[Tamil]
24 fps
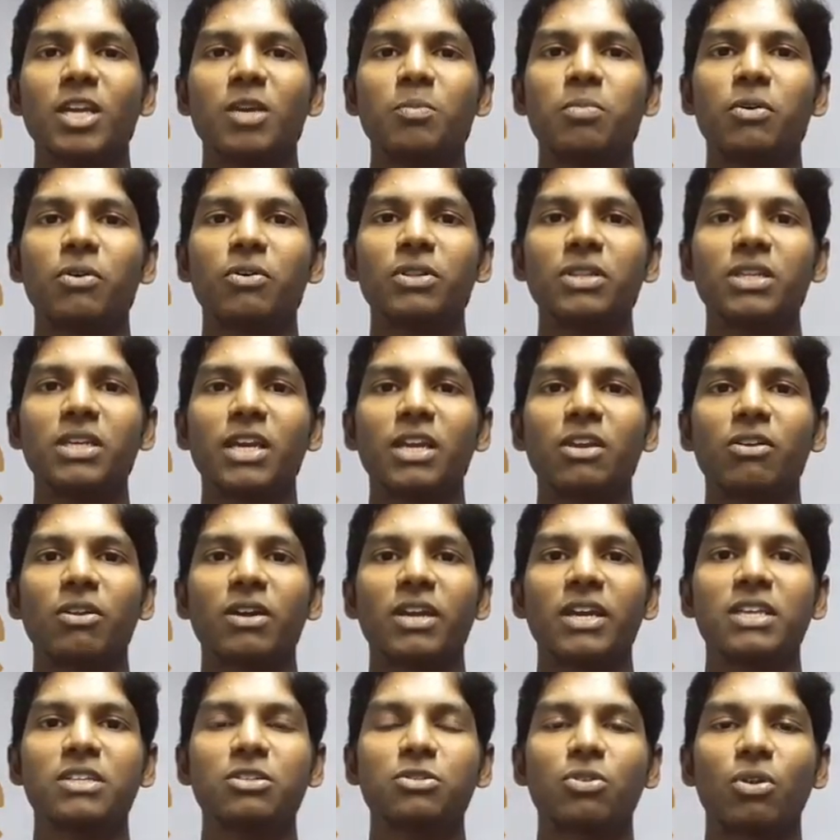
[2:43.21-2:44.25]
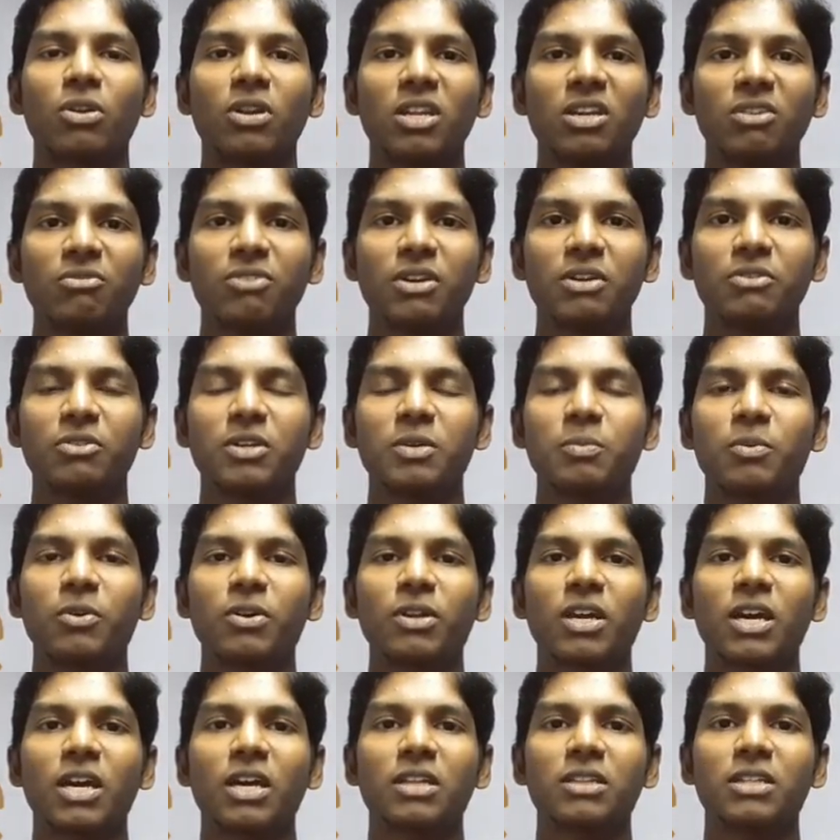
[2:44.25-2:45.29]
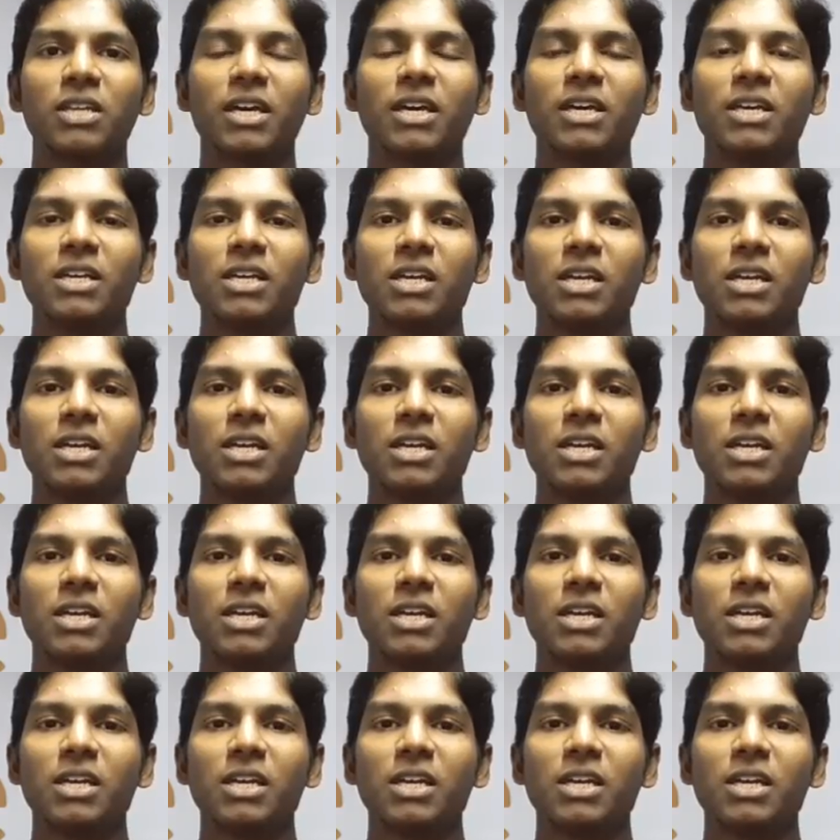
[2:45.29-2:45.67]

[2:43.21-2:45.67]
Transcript: இப்போ வந்து என்னோடய ஏஜ் டுவெண்ட்டி ஃபைவ் இப்போ நான் அந்த